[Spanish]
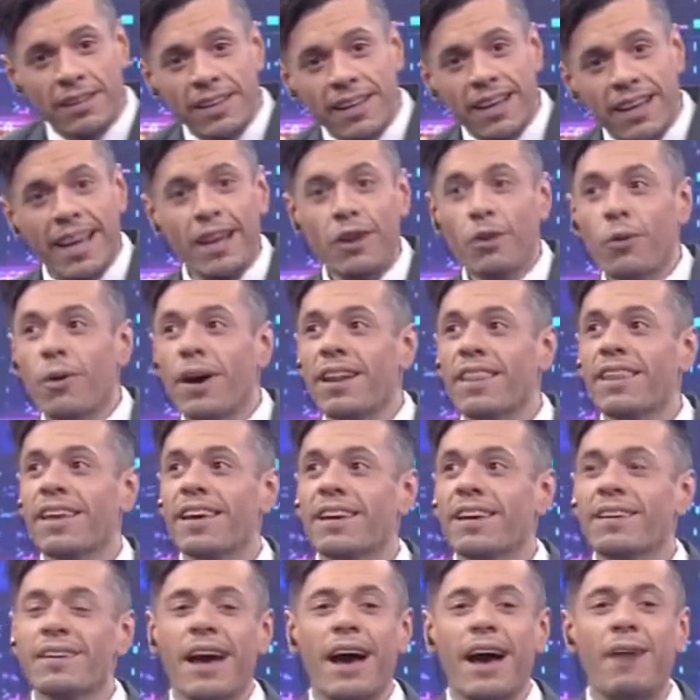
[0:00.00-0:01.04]
En lugar
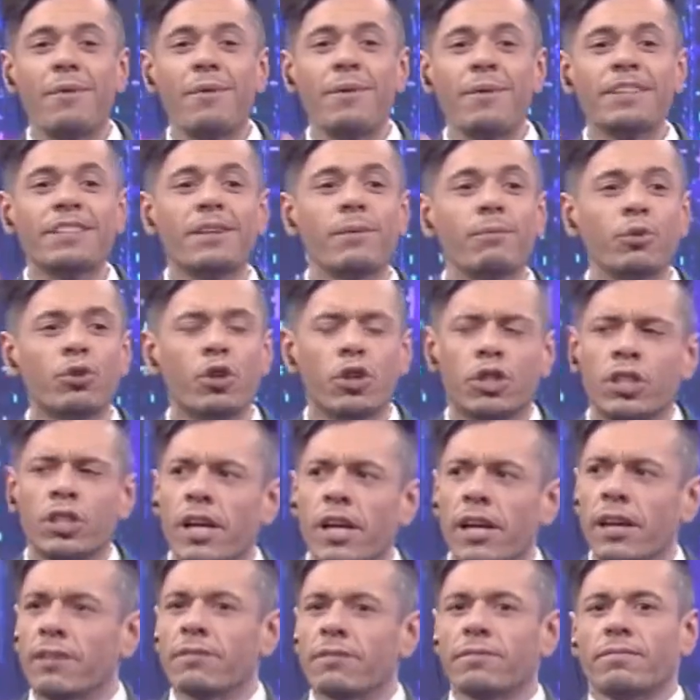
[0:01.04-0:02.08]
de, a mí me dicen mucho,
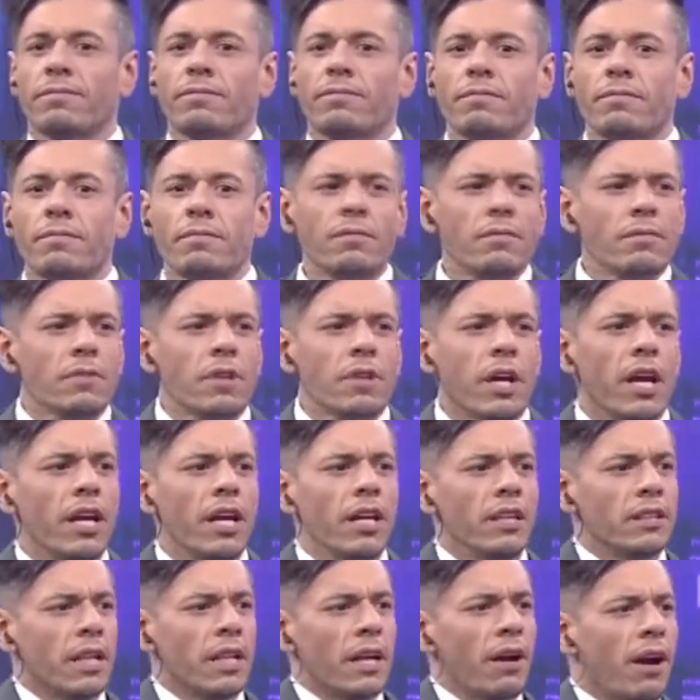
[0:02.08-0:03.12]
che, hey,
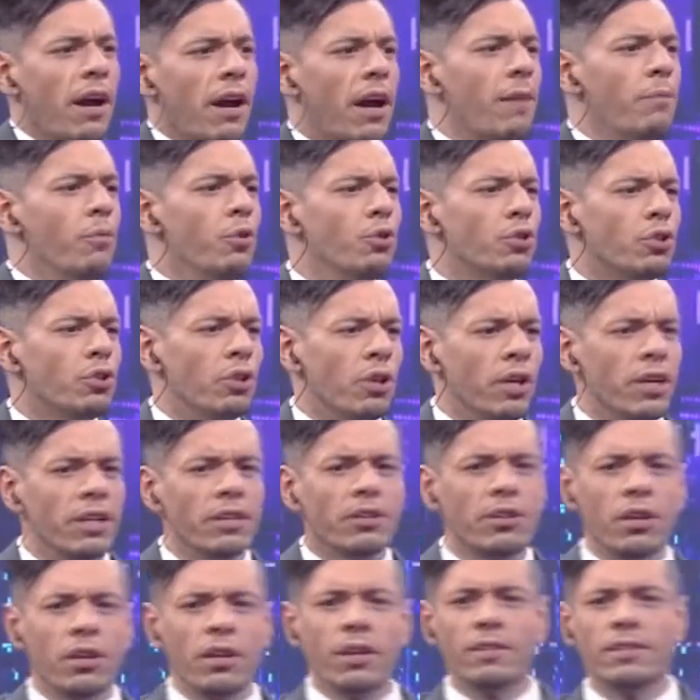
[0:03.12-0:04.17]
trabajás mucho,
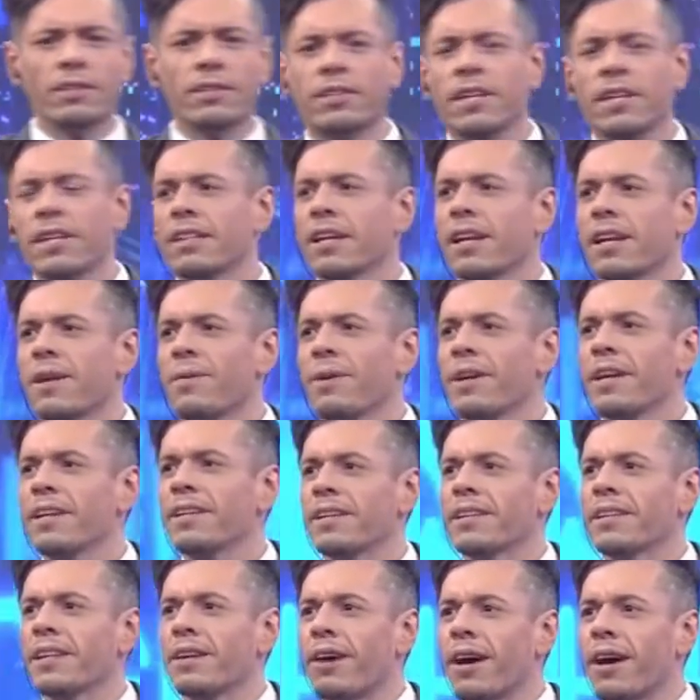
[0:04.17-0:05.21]
Héctor, 7 de la mañana
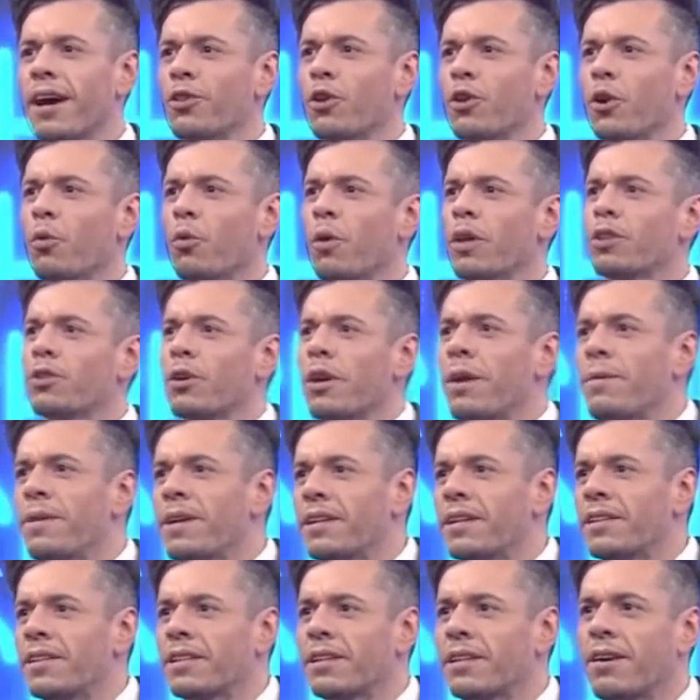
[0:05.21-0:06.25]
trabajando, 4 de la mañana
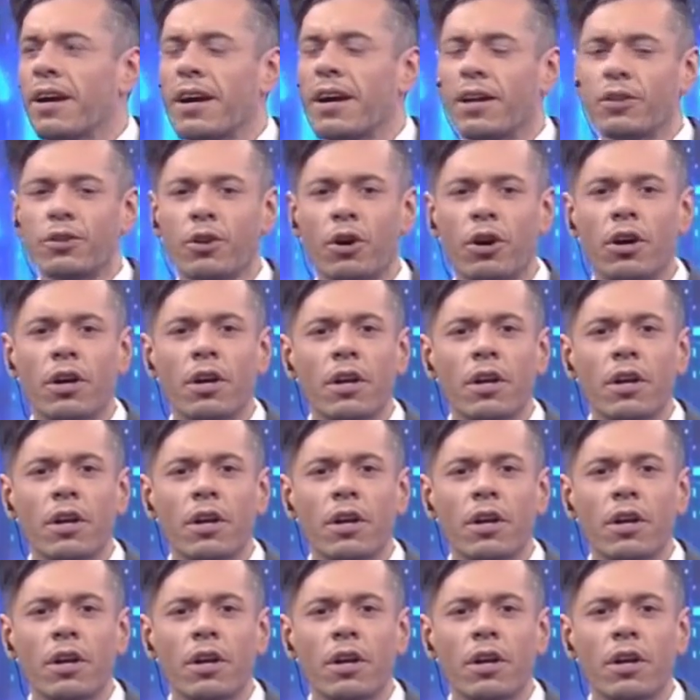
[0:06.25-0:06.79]
estás trabajando.